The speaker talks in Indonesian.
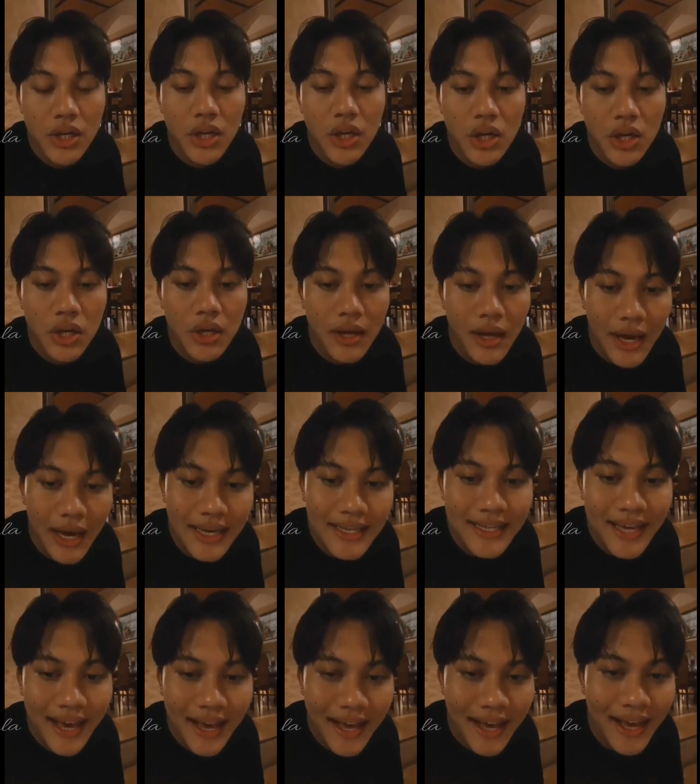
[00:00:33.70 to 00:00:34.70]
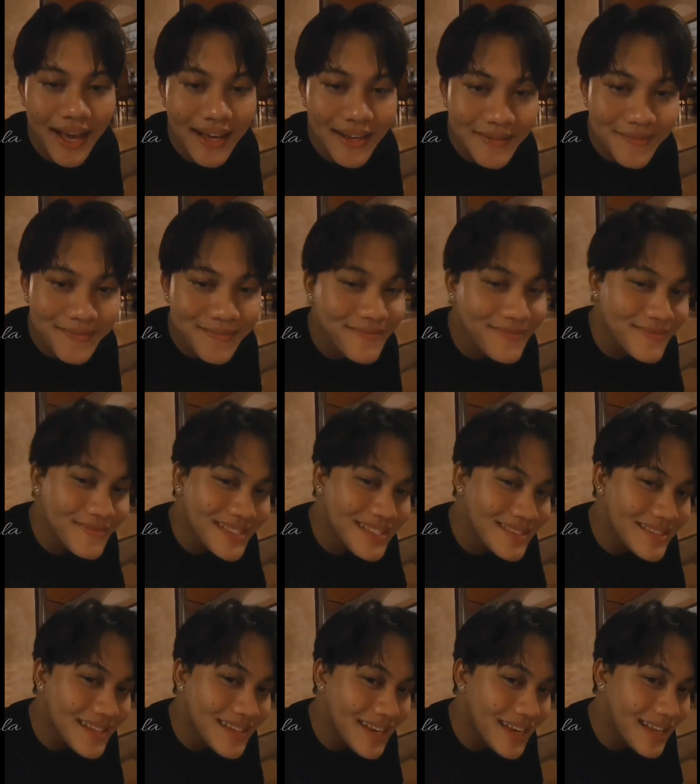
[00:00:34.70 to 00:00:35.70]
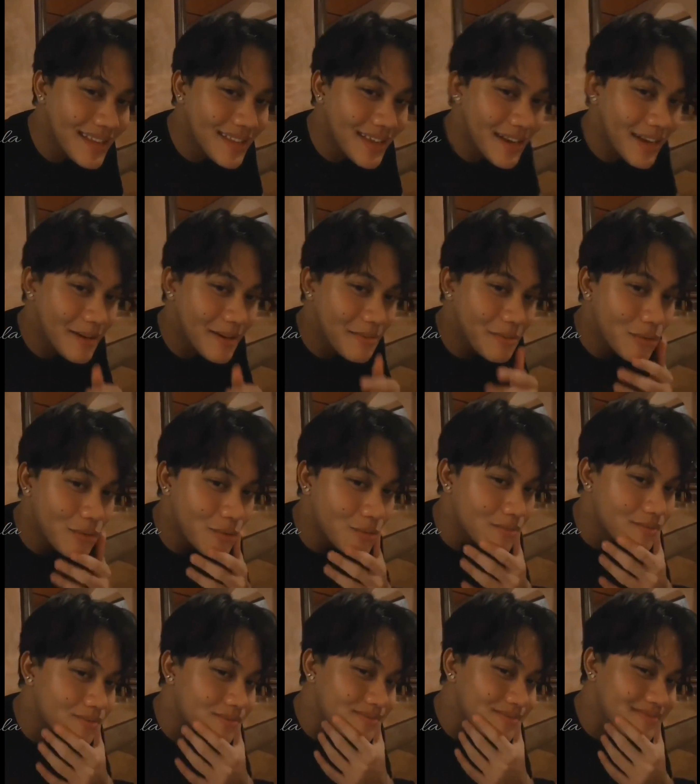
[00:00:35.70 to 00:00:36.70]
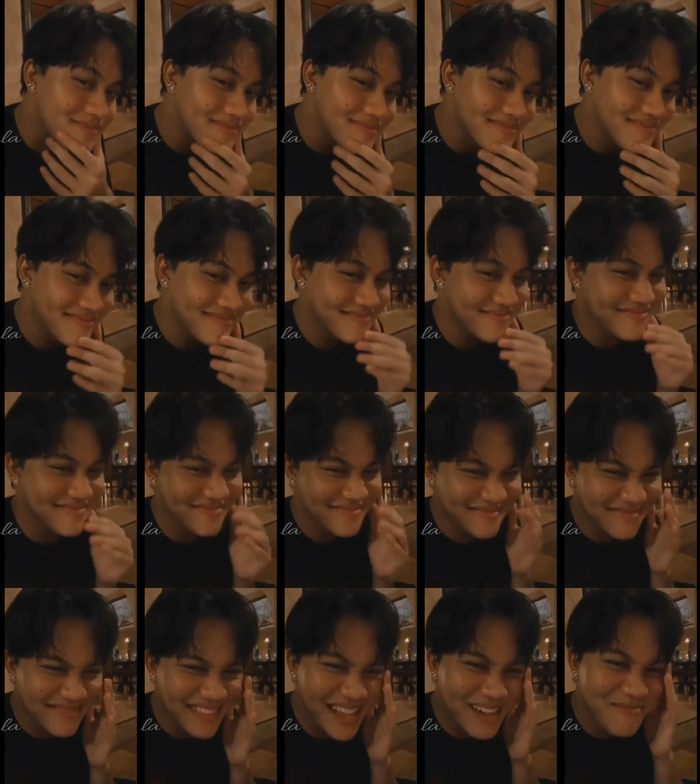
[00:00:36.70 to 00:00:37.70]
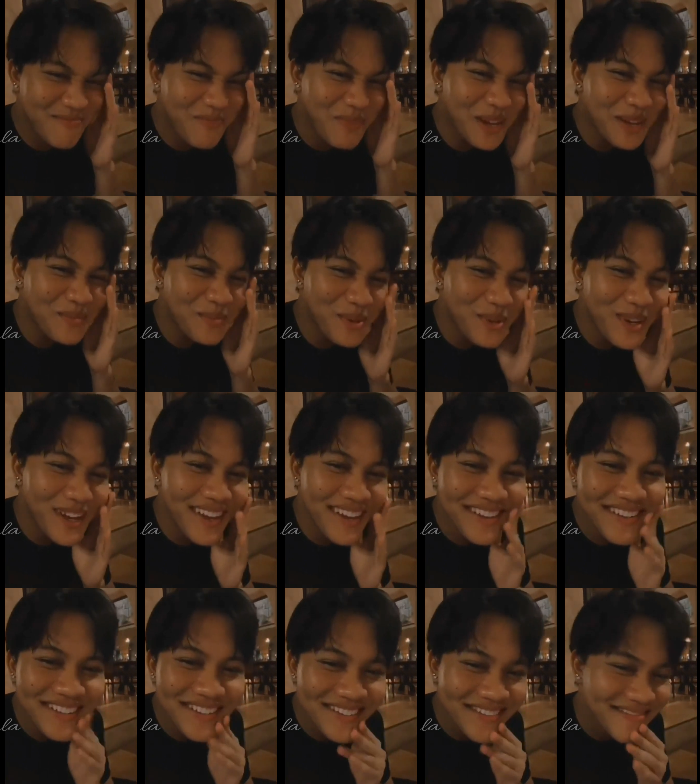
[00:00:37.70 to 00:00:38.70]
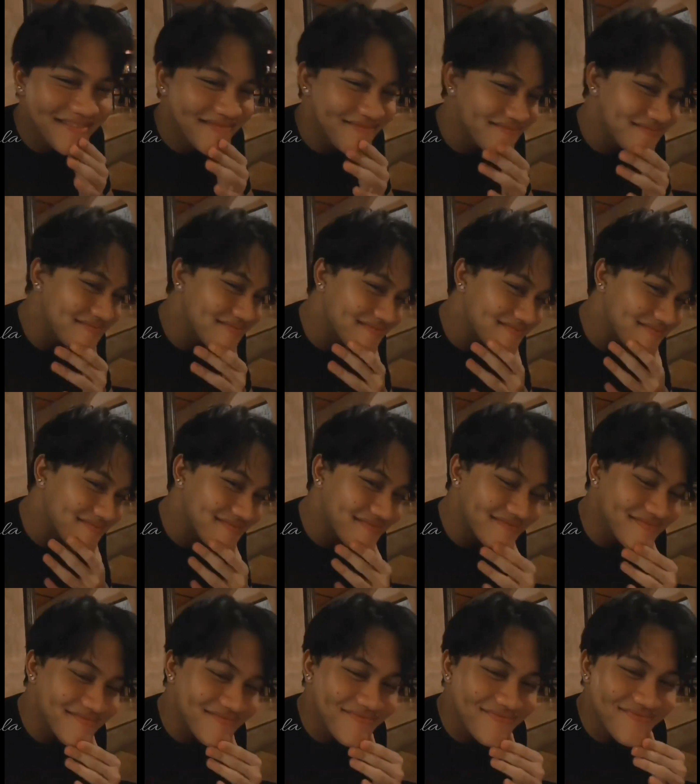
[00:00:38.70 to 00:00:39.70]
anak pertama aku bisa membimbing adik-adik aku, memberi pengertian kondisi selama ini, Ujar